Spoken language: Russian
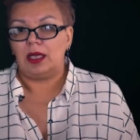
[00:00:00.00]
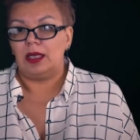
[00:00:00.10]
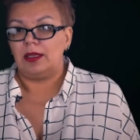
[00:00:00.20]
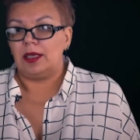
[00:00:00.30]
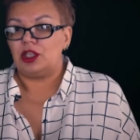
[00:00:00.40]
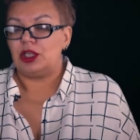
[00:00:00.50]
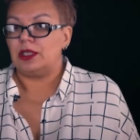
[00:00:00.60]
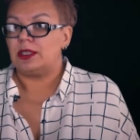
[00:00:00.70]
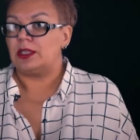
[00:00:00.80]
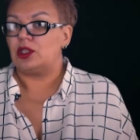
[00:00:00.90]
или
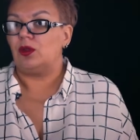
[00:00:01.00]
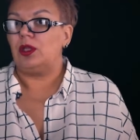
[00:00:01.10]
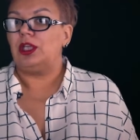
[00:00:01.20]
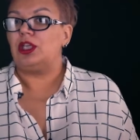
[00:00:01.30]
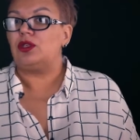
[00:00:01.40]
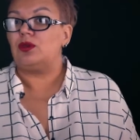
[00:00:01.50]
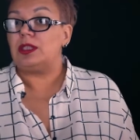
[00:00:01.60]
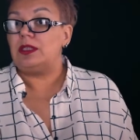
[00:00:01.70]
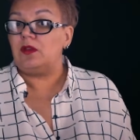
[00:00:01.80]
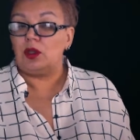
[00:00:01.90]
иначе, социологи еще
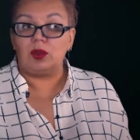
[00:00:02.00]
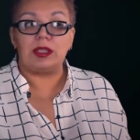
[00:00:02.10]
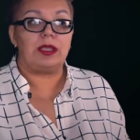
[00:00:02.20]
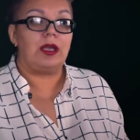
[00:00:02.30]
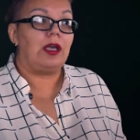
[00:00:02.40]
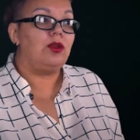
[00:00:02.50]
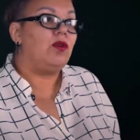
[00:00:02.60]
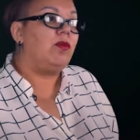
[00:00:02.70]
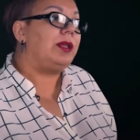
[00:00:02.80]
с 90-х годов